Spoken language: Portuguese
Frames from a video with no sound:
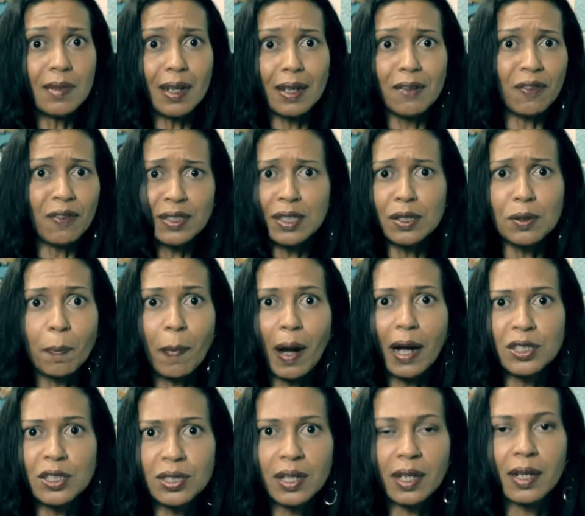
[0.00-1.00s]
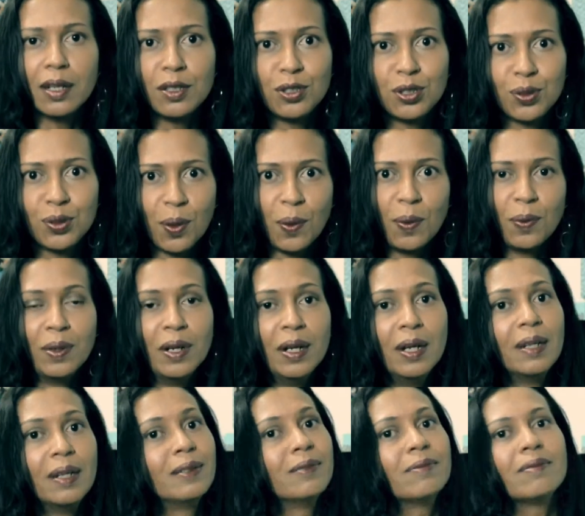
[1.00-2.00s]
E fazendo parte daquele show,
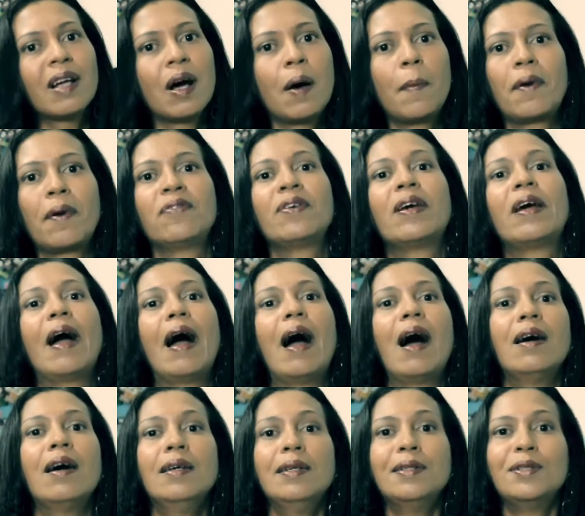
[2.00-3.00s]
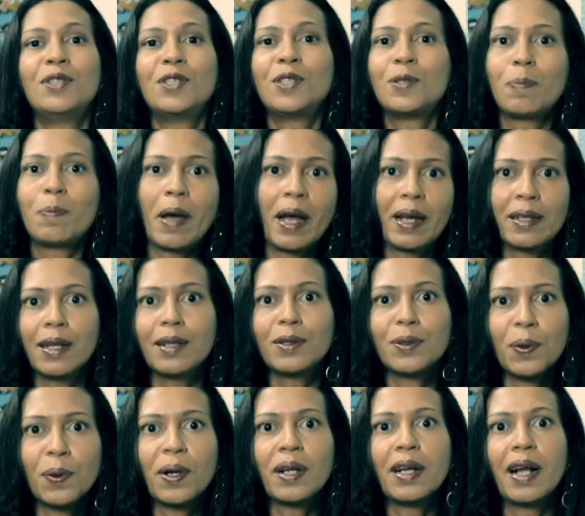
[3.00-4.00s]
não dá para ficar de
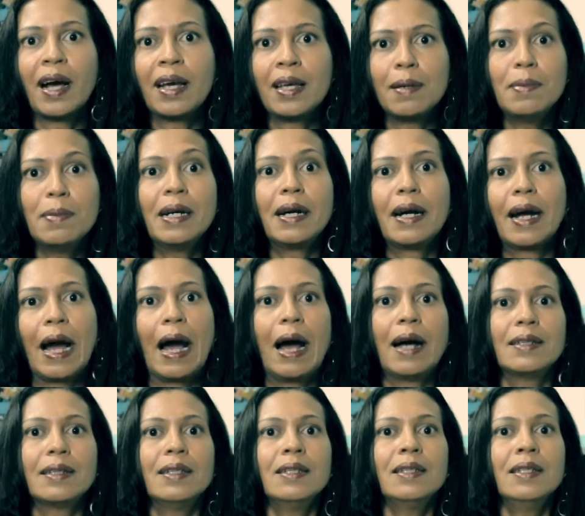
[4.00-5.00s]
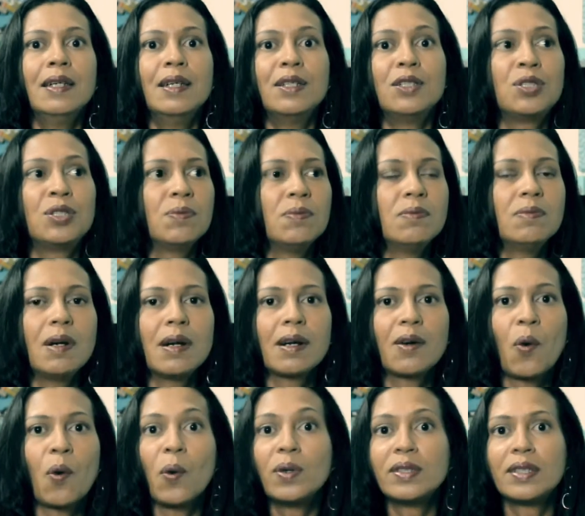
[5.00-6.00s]
espectadora na arquibancada de uma
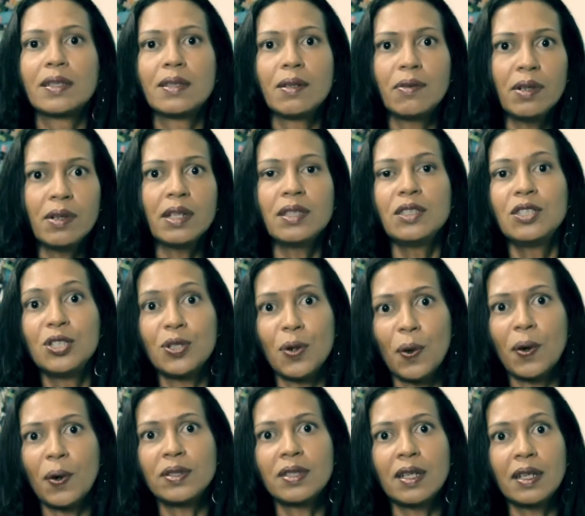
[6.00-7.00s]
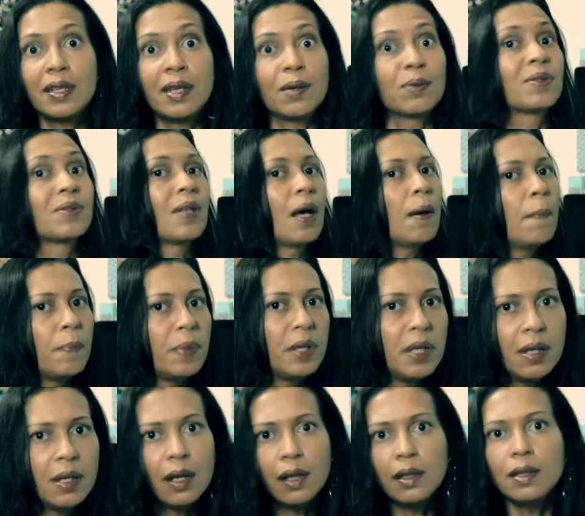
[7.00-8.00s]
coisa tão grandiosa que eu
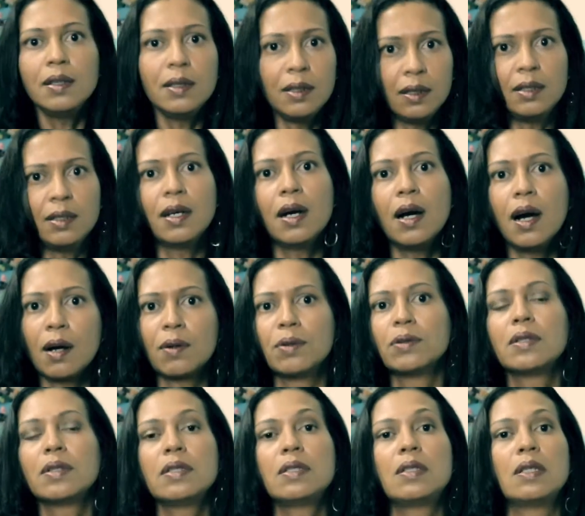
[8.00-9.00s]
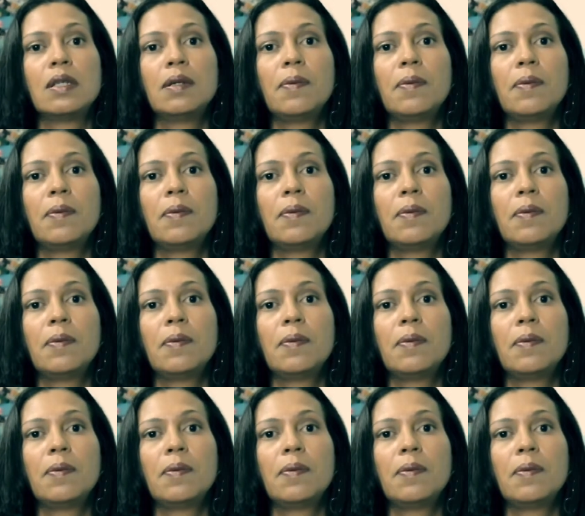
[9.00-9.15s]
sabia iria acontecer.